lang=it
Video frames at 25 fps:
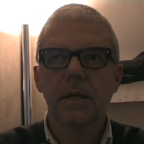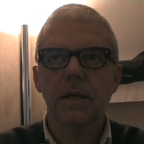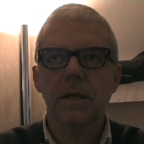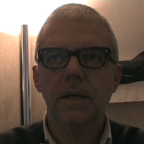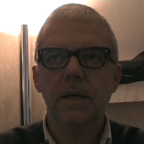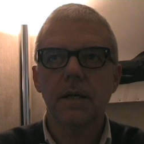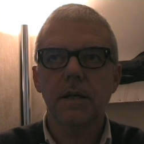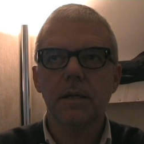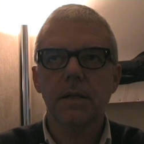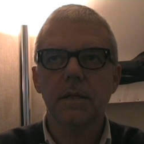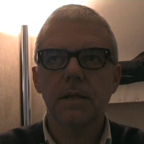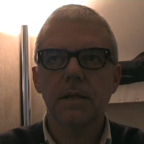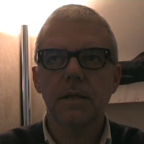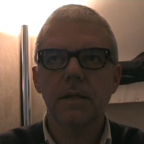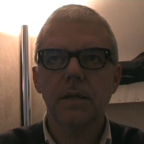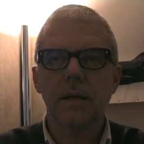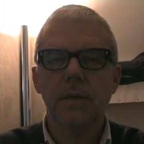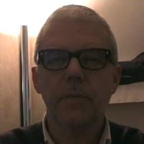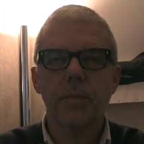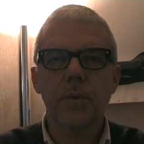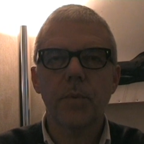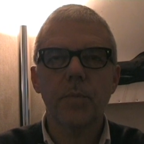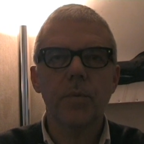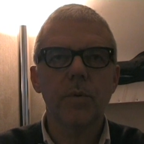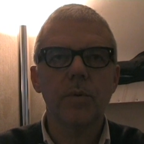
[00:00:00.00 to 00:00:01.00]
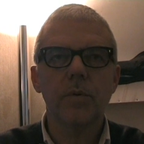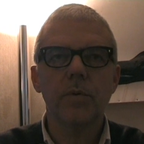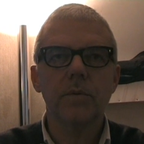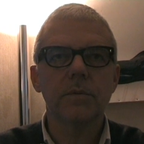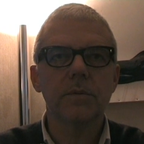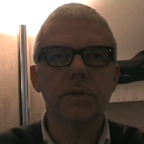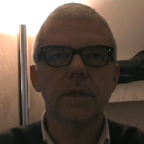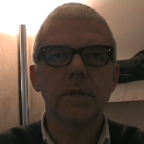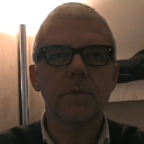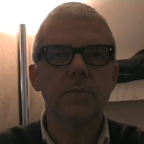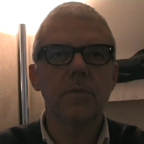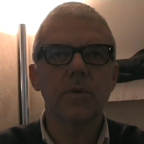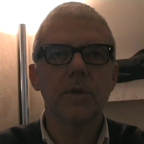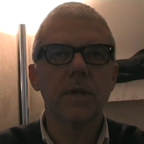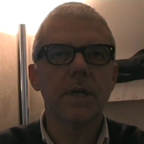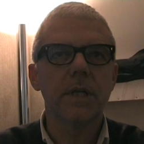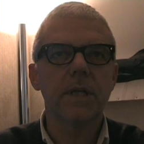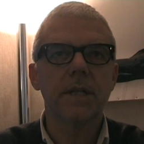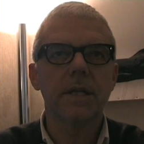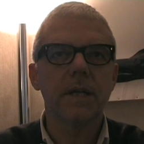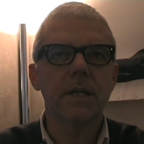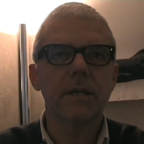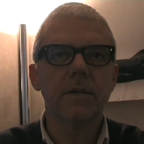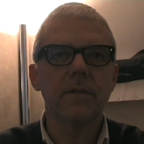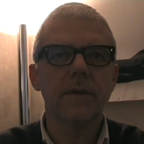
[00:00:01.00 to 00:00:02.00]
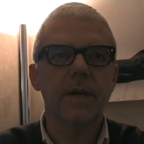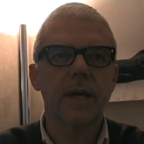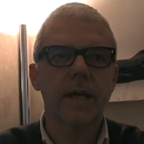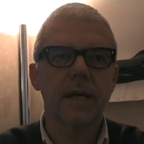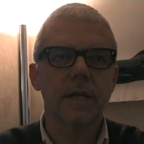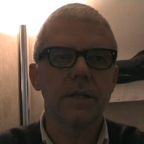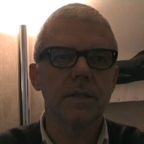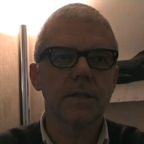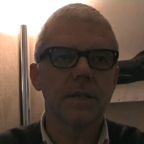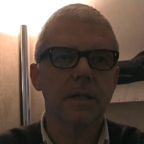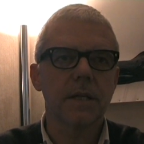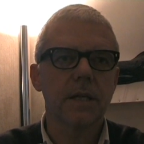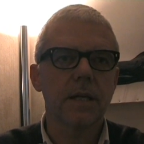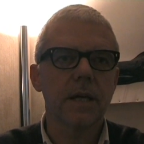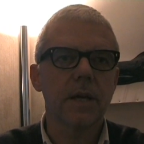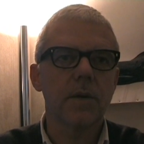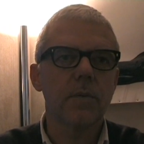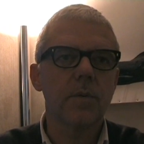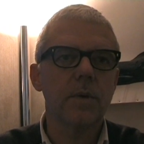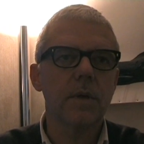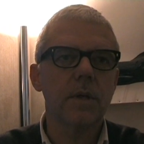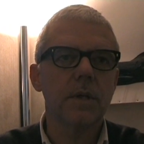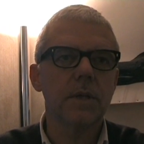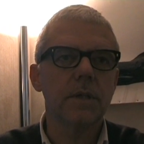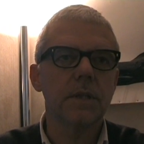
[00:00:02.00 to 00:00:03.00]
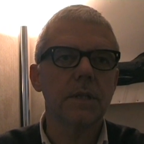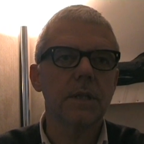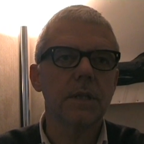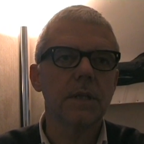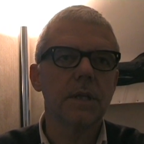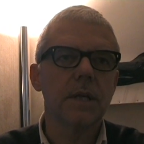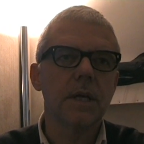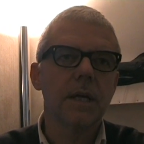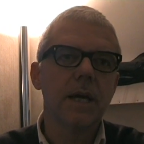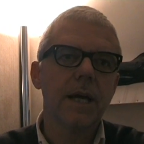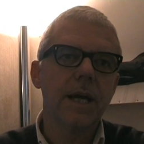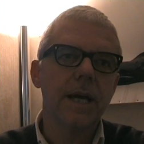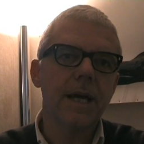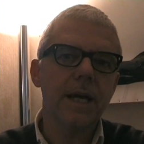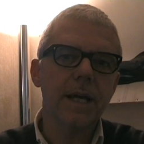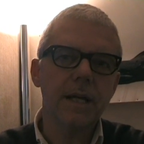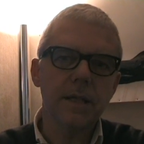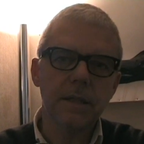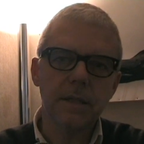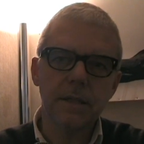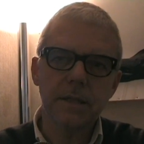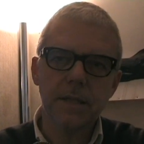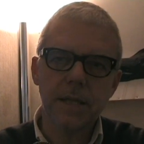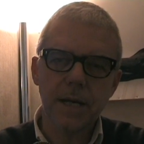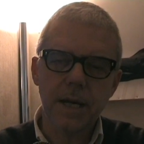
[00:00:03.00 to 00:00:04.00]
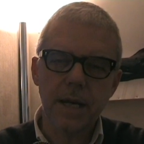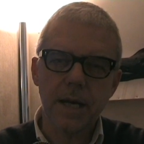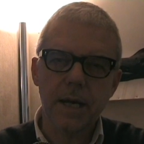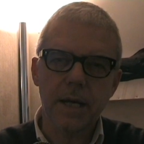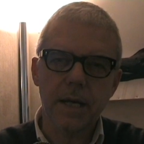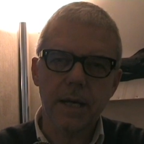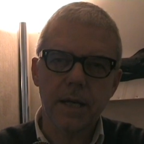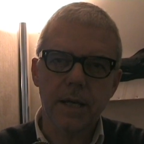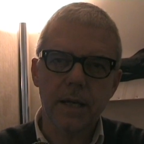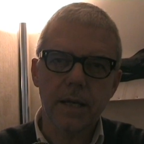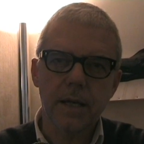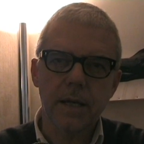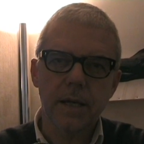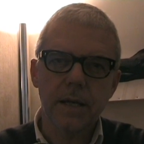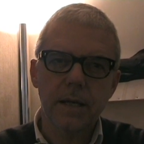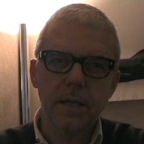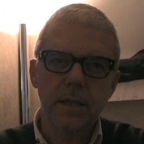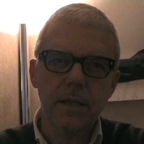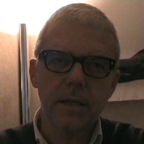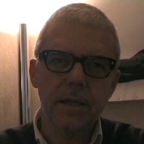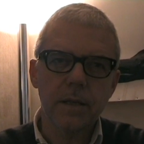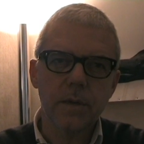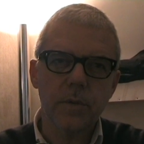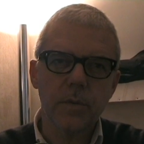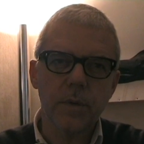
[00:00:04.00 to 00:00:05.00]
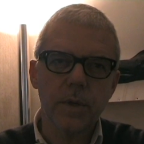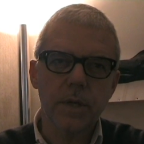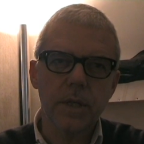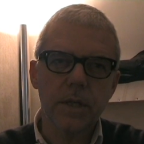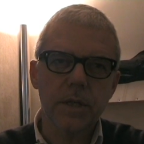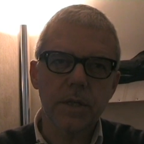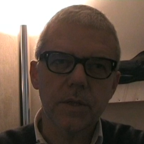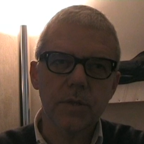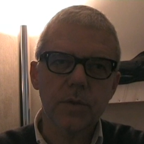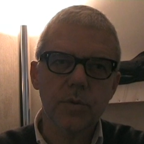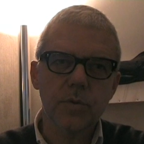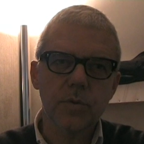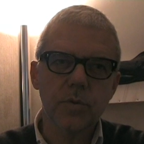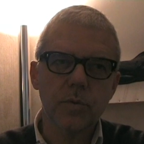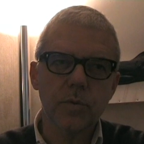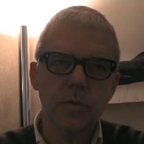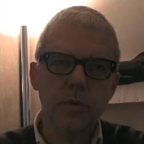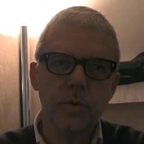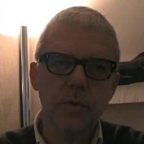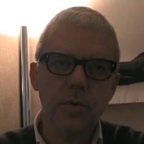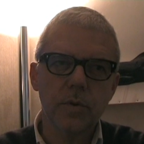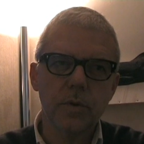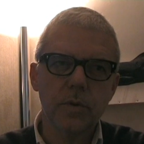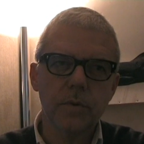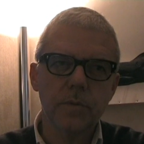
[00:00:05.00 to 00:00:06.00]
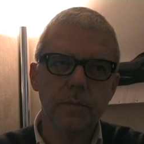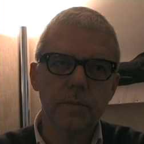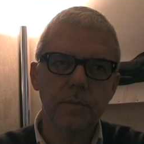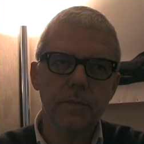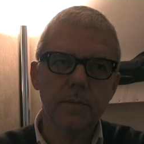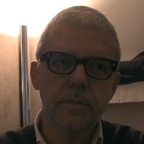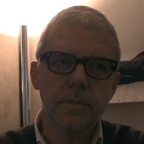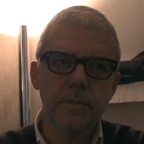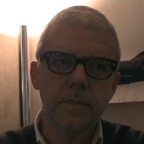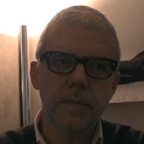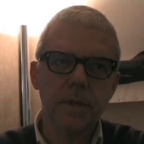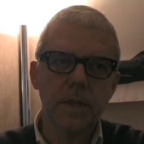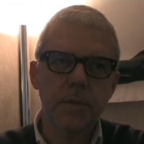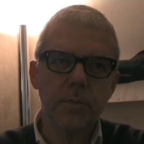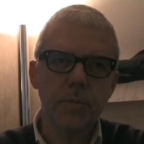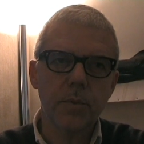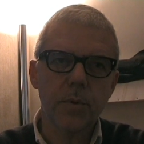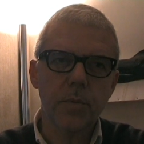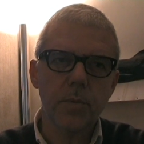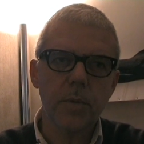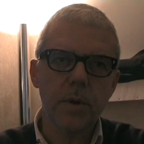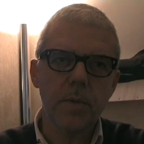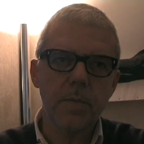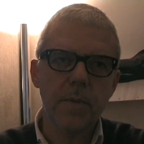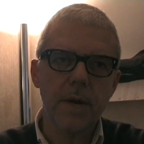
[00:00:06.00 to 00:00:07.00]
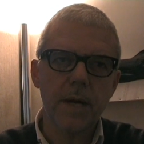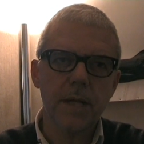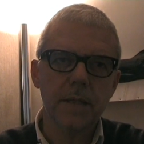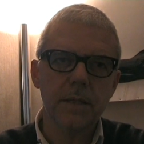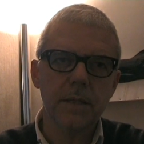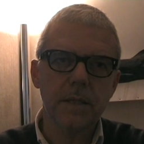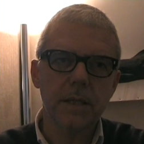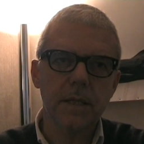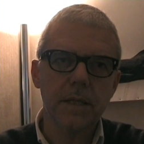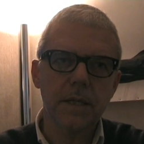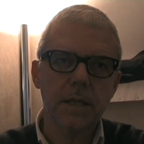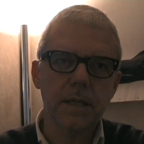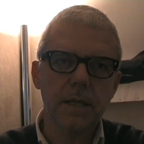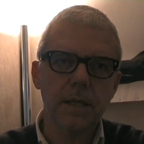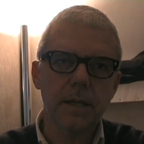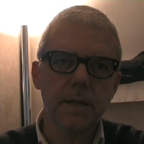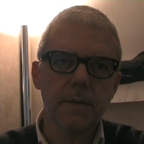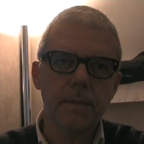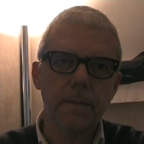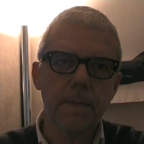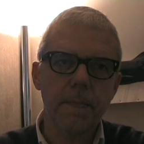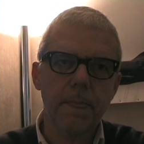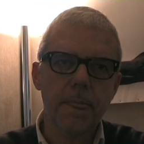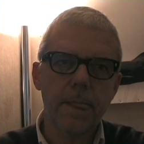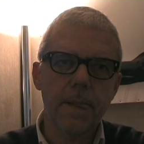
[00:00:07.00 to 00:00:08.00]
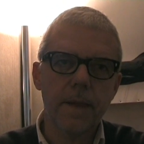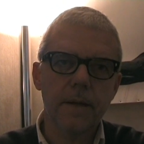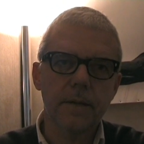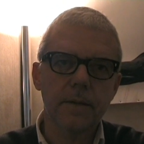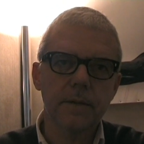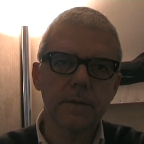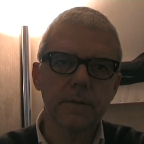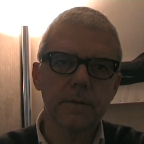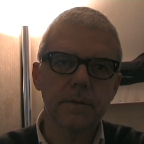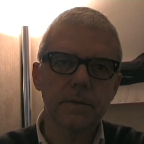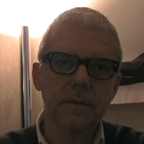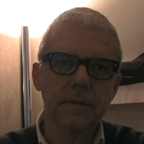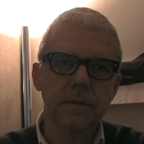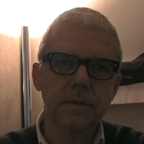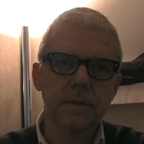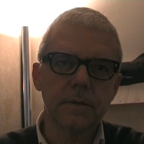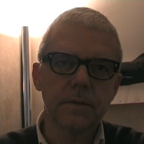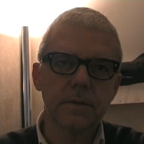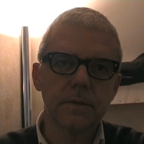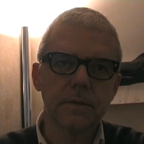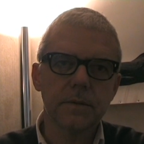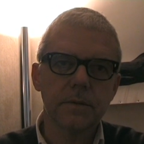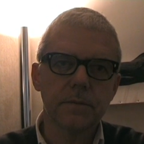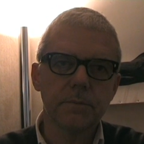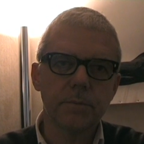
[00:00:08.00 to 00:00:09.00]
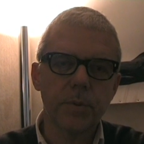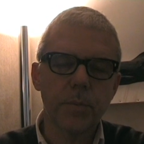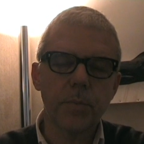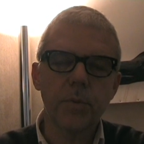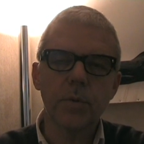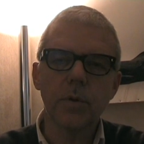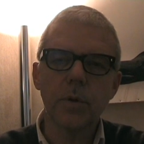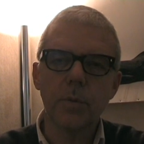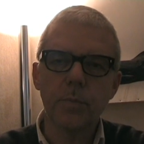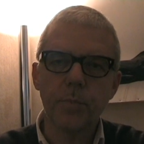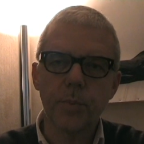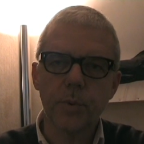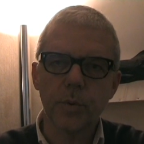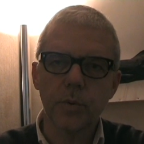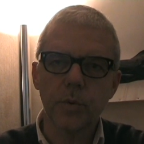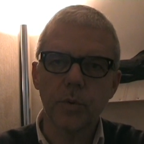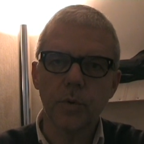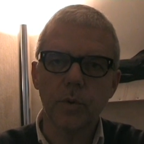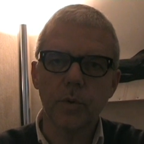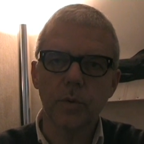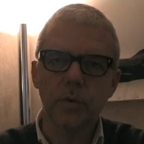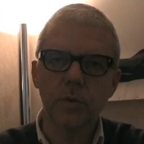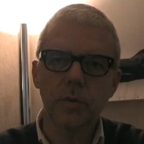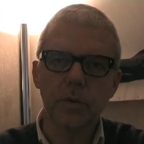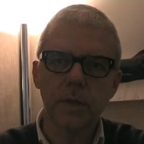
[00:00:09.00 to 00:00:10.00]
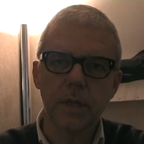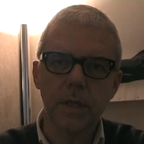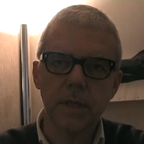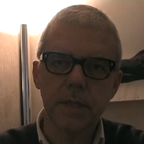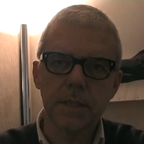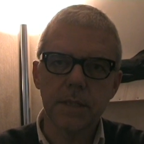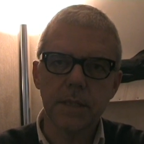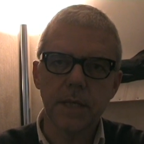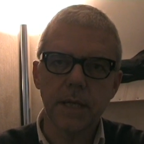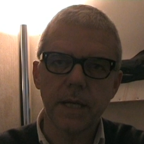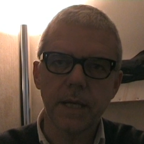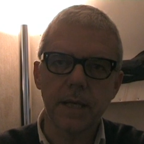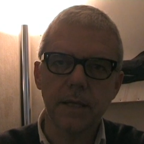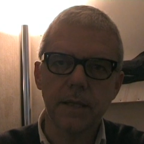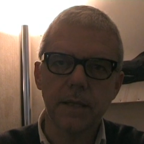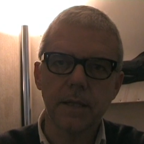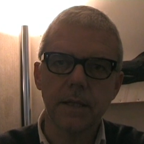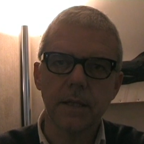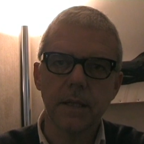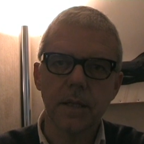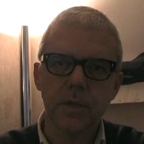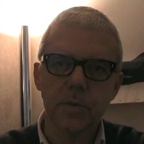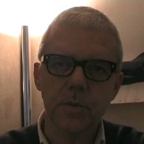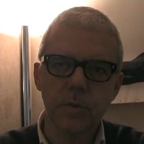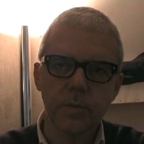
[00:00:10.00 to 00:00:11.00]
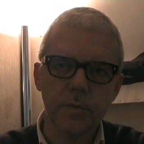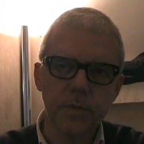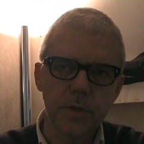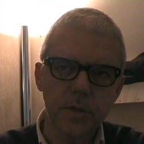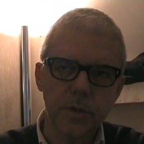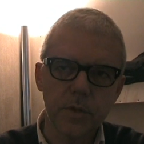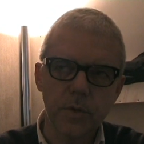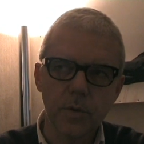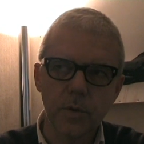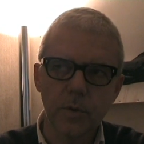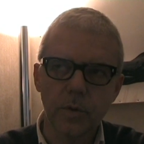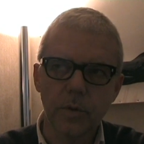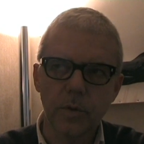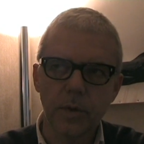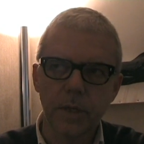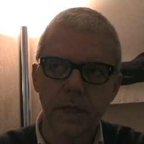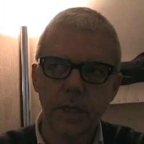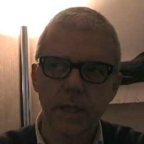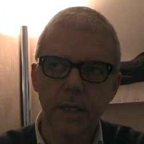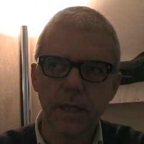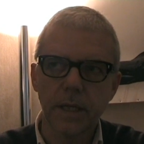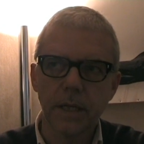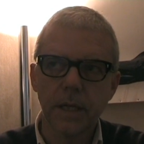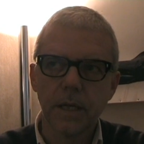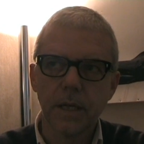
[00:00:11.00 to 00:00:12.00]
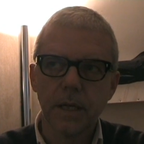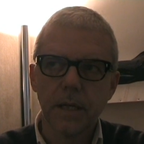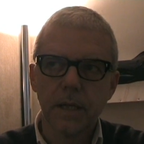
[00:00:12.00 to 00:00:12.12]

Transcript: eh, ha proprio delle modalità diverse, che è quella di entrare in quelle che sono le problematiche proprio del prodotto, dell'azienda, della sua visione,